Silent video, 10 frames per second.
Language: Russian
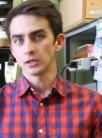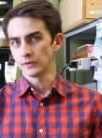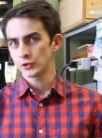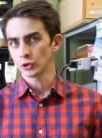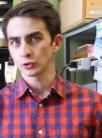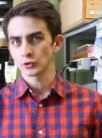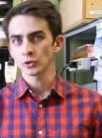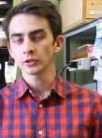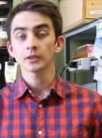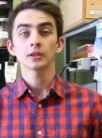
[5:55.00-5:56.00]
Не все то
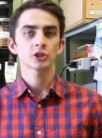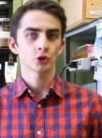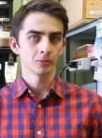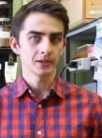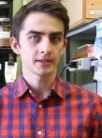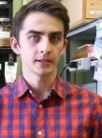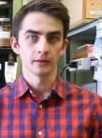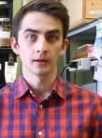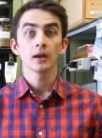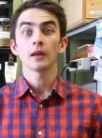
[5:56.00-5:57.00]
золото, что
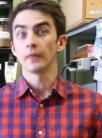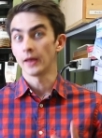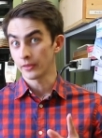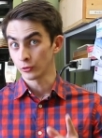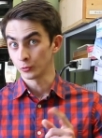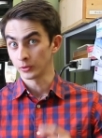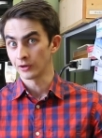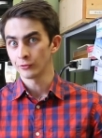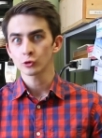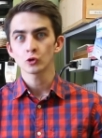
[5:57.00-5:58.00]
блестит. Данную
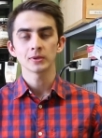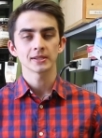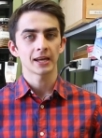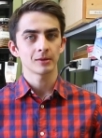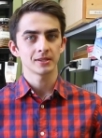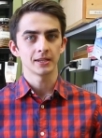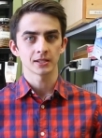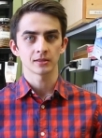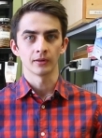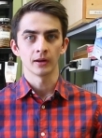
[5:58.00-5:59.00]
поговорку мы знаем с
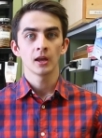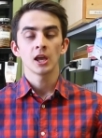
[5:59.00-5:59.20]
детства.